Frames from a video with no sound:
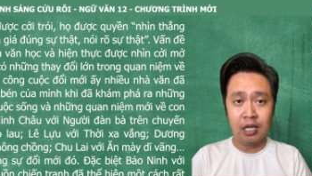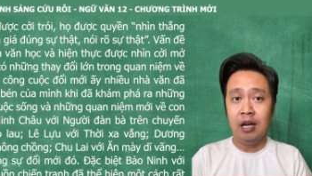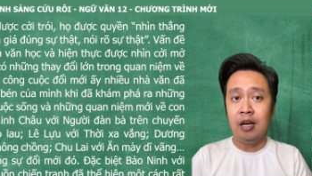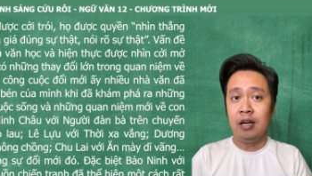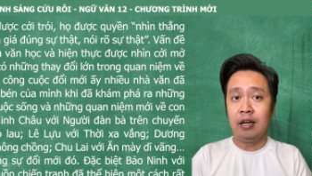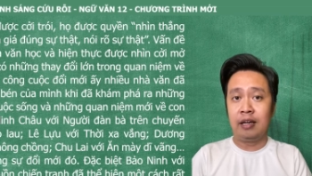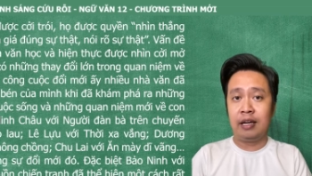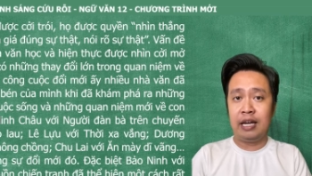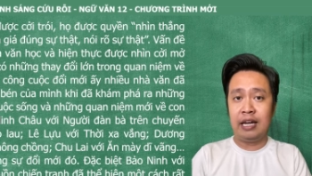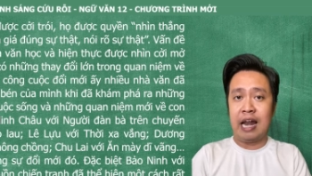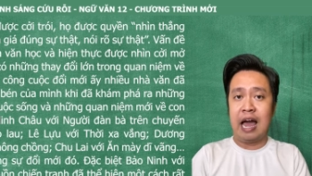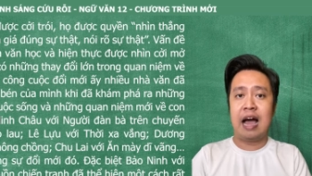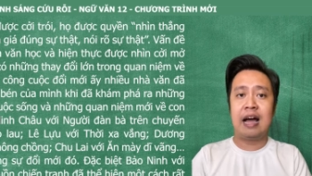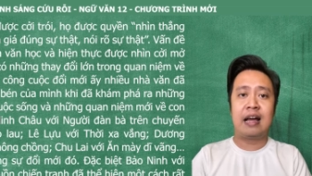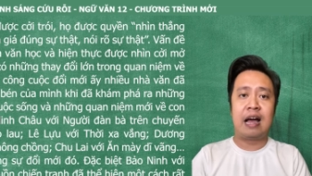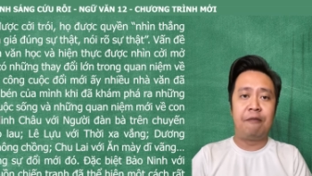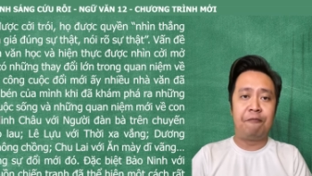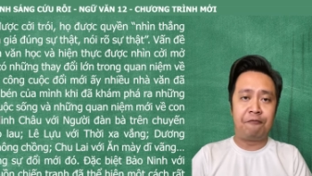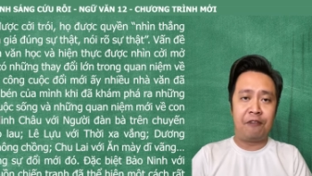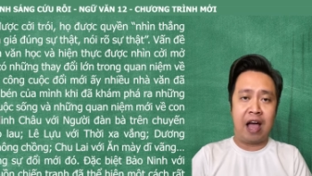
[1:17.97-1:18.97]
khi đã
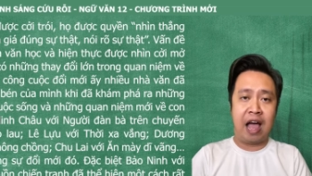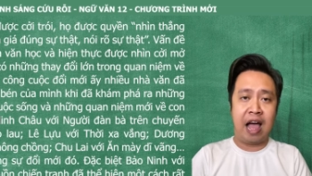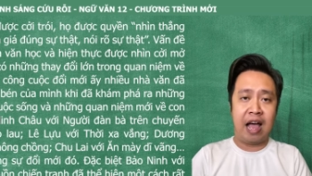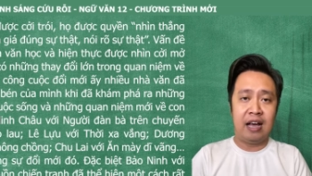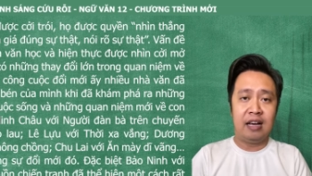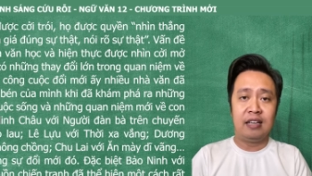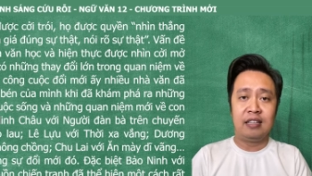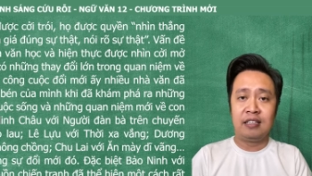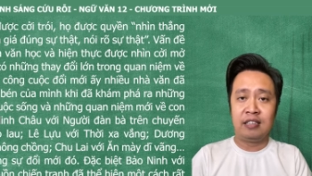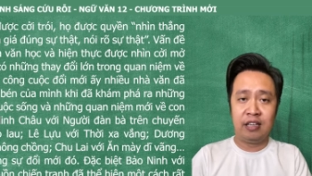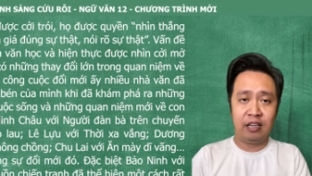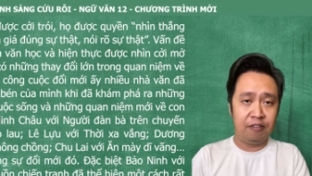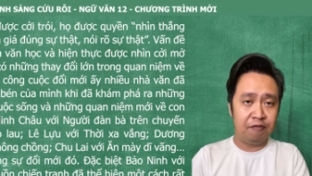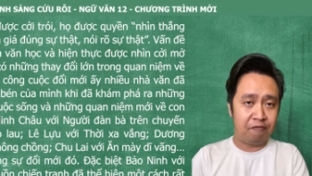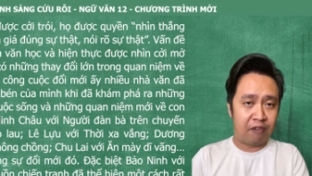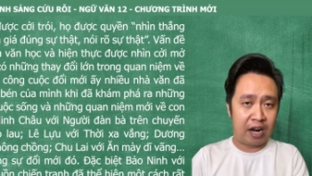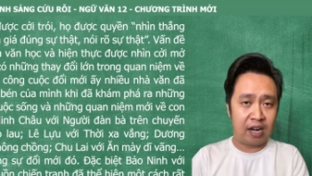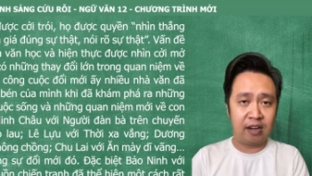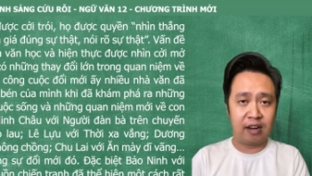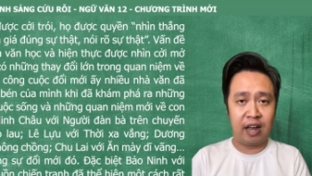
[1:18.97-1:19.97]
khám phá những
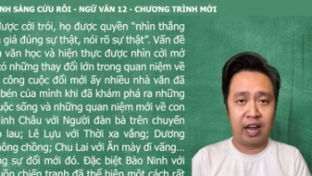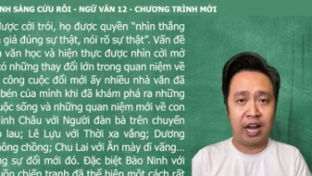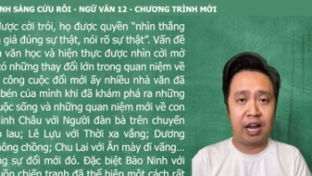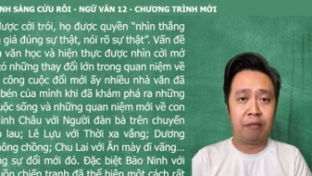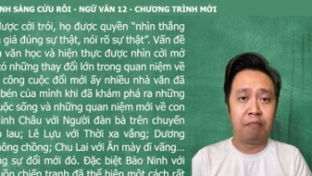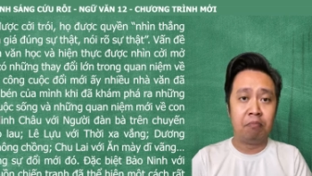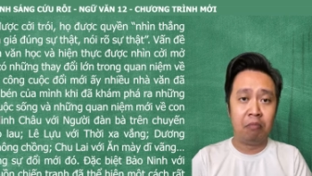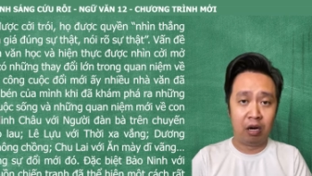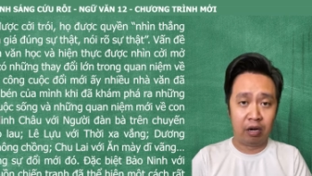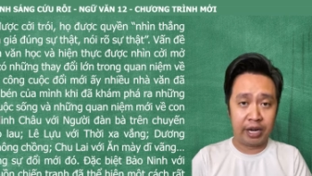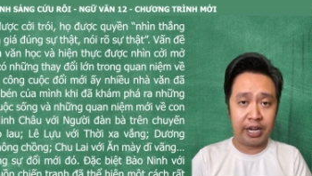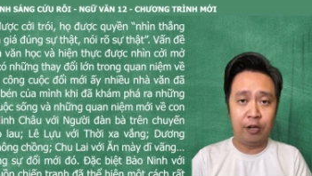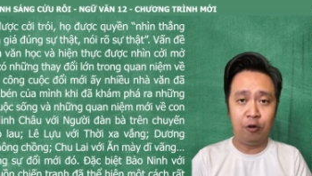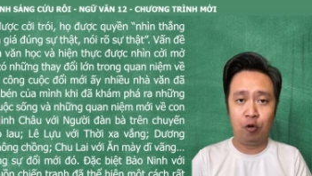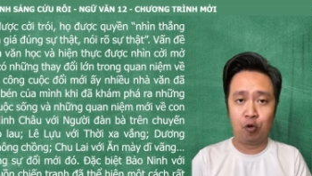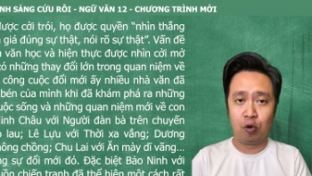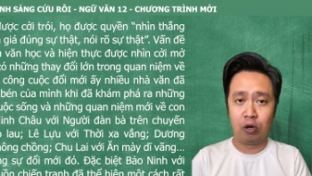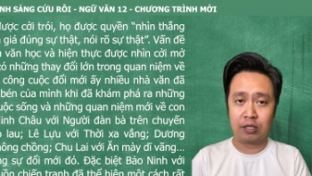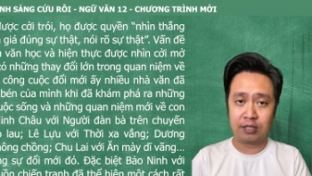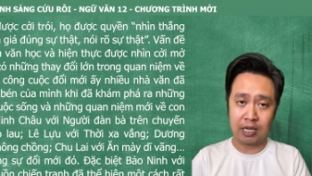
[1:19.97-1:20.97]
vấn đề mới của
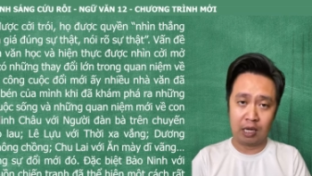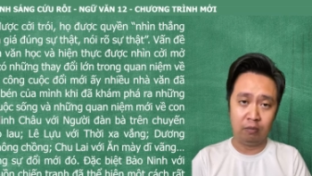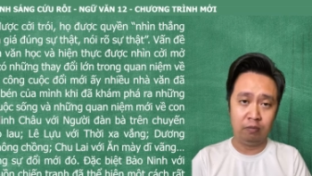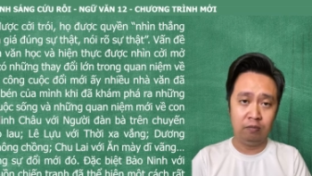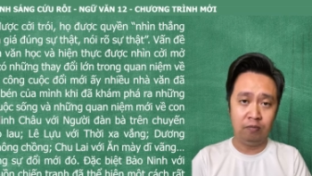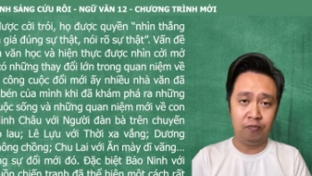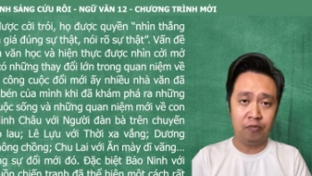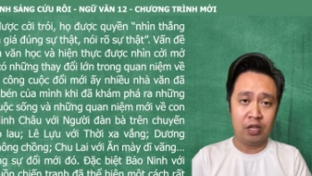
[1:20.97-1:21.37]
cuộc sống